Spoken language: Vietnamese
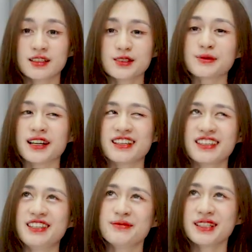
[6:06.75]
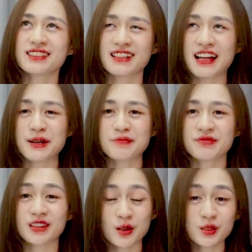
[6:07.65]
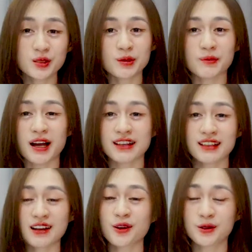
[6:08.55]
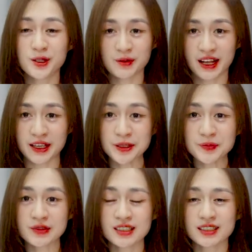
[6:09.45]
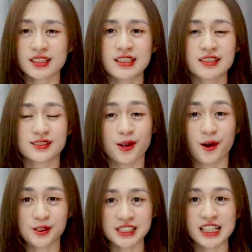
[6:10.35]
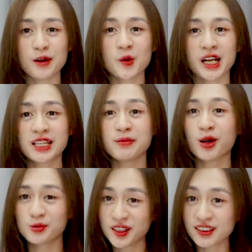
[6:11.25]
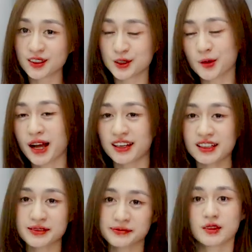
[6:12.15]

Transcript: nhưng mà ý mình rằng là nếu như mà bạn đang có điều này ấy thì nó sẽ là một cái điểm cộng rất lớn cho bạn đấy